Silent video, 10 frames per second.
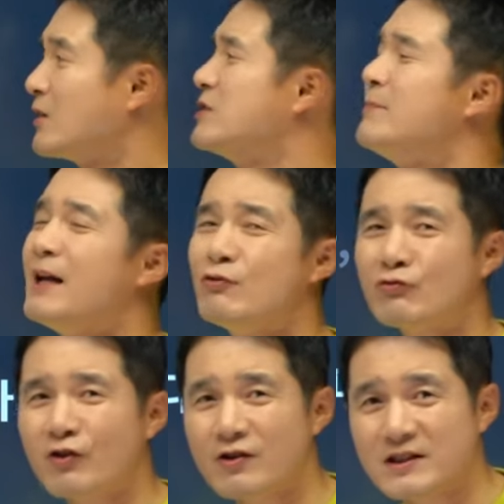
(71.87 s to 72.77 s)
그만
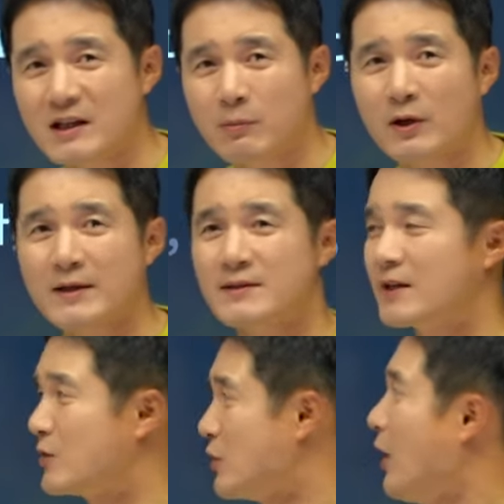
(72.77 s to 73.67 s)
뚫어지게 보란
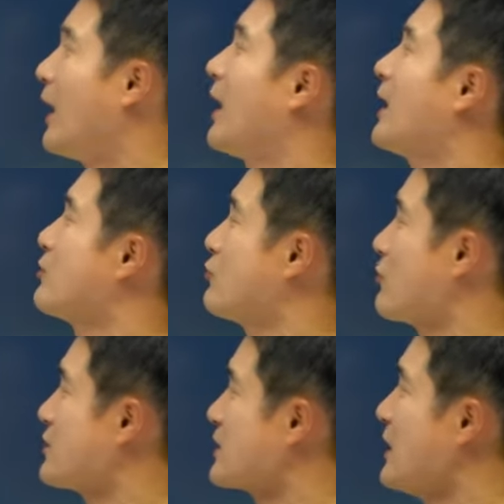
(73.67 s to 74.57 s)
얘기죠. 아,
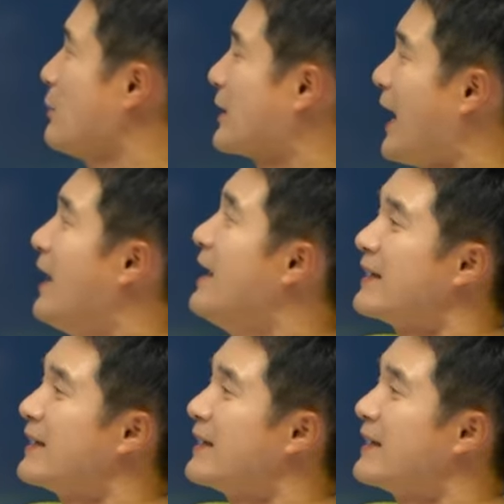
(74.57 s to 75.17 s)
뚫어지게 보다.